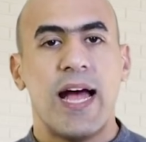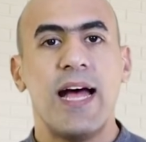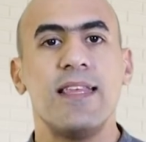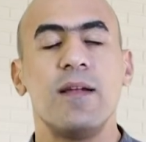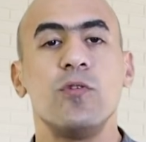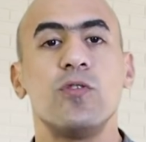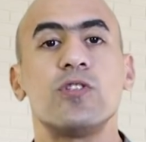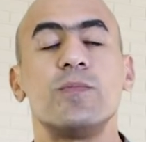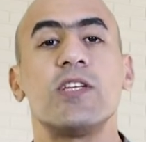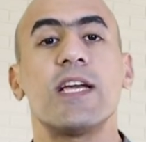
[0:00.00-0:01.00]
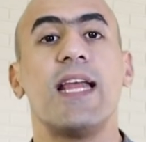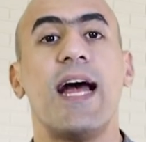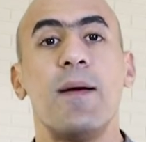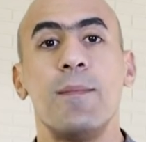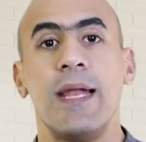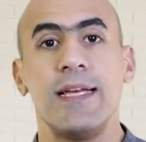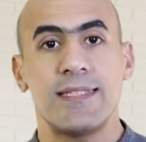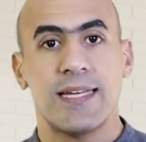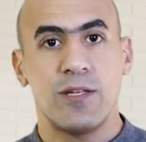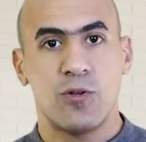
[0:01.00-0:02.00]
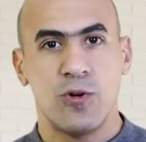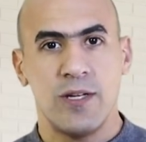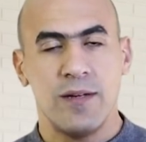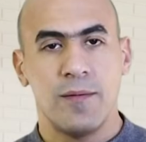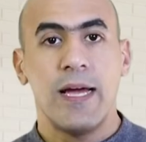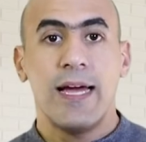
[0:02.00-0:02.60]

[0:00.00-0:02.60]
هذا المنتج بشكل عام ليس كيتوني